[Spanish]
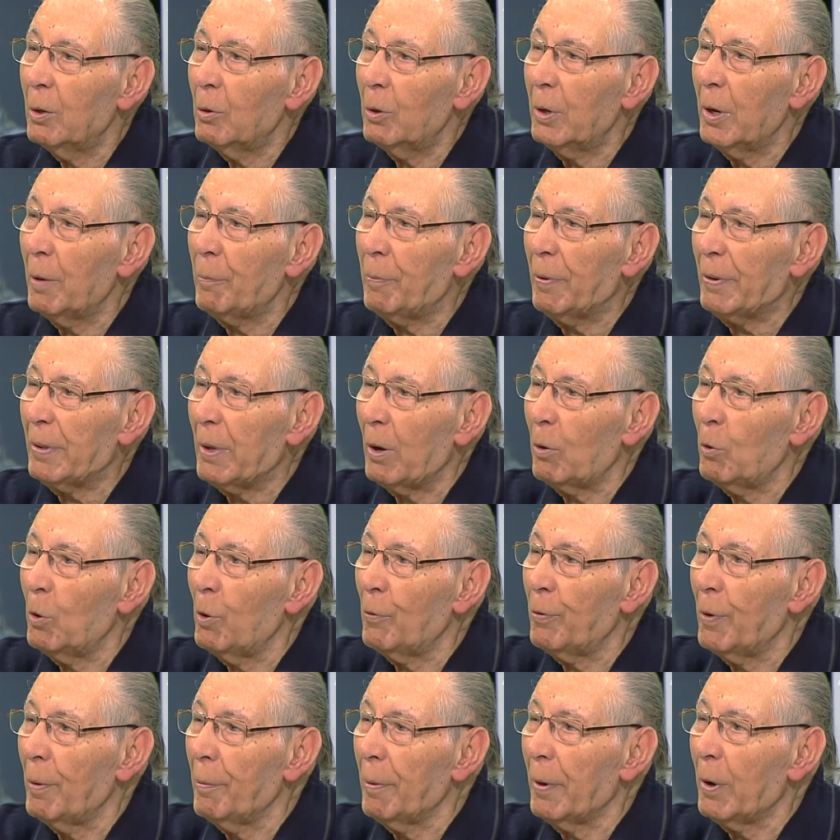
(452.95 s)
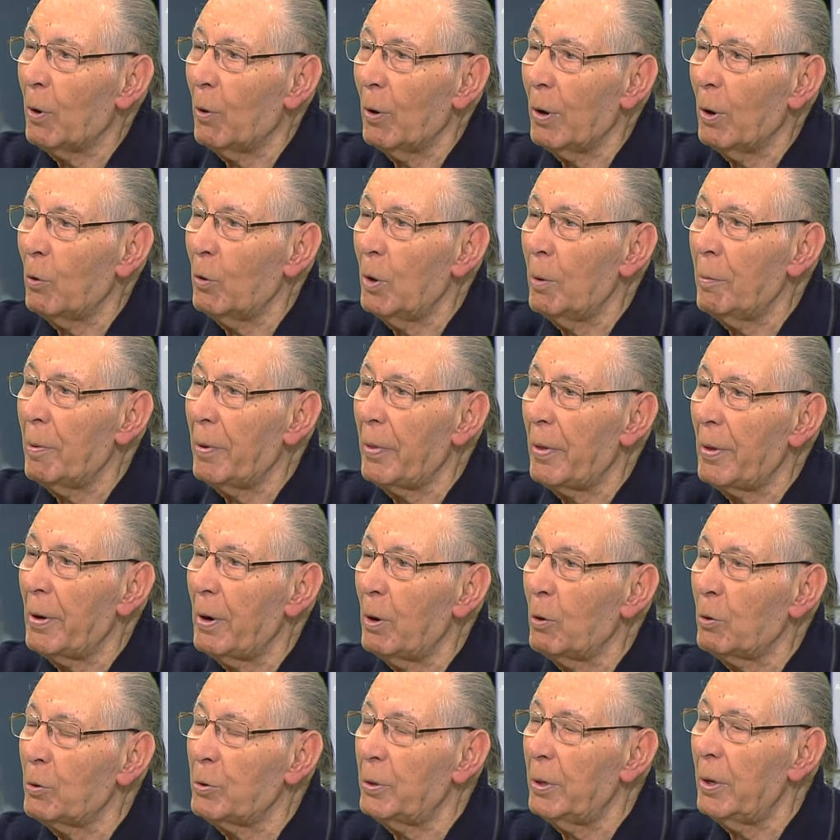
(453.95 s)
Un espectáculo flamenco a la una y media de la
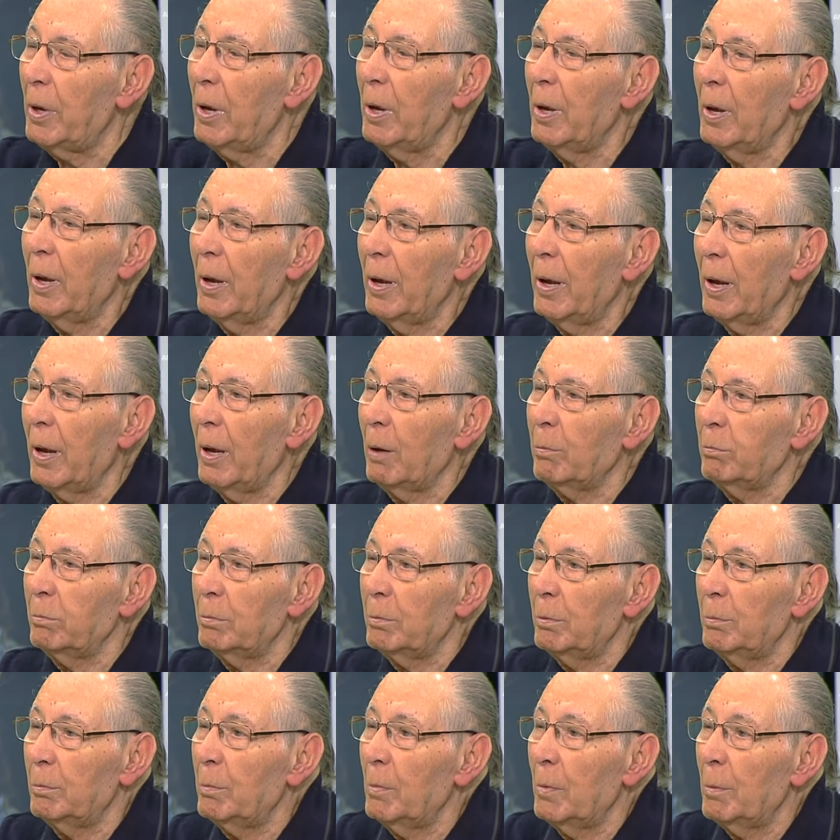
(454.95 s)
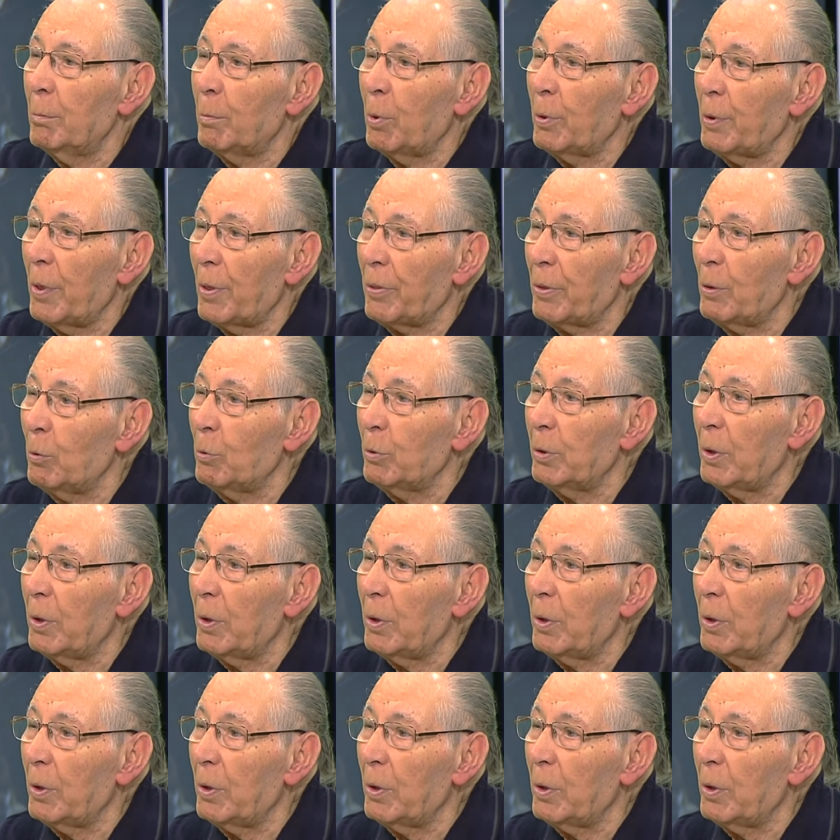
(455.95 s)
noche podía hacer un